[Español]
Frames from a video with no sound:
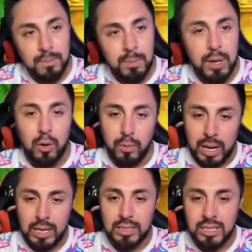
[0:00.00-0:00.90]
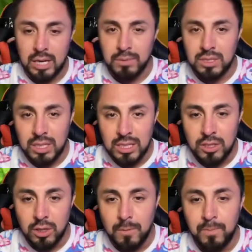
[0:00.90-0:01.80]
Pero vale. Charms
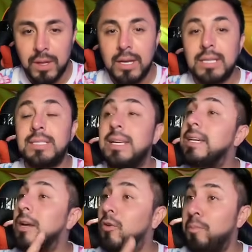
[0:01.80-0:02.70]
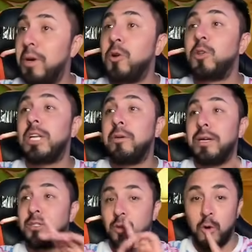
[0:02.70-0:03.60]
Treasure se recuperó otra
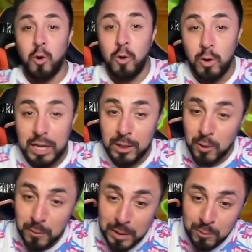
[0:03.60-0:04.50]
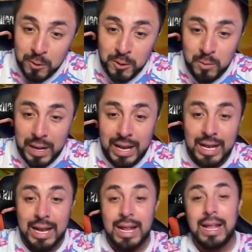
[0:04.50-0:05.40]
vez. Ojo que no vamos mal.
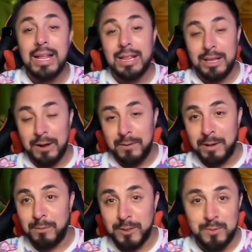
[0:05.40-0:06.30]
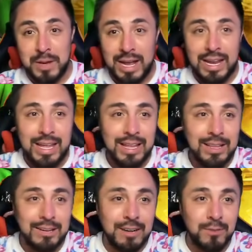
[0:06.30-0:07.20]
No vamos mal, ¿eh?
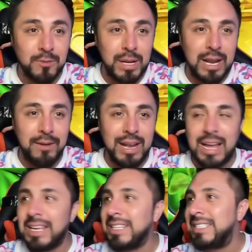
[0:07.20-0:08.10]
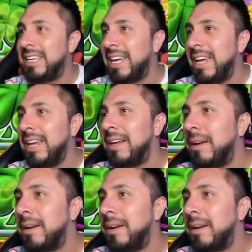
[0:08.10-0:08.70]
No vamos mal. A ver la que sigue.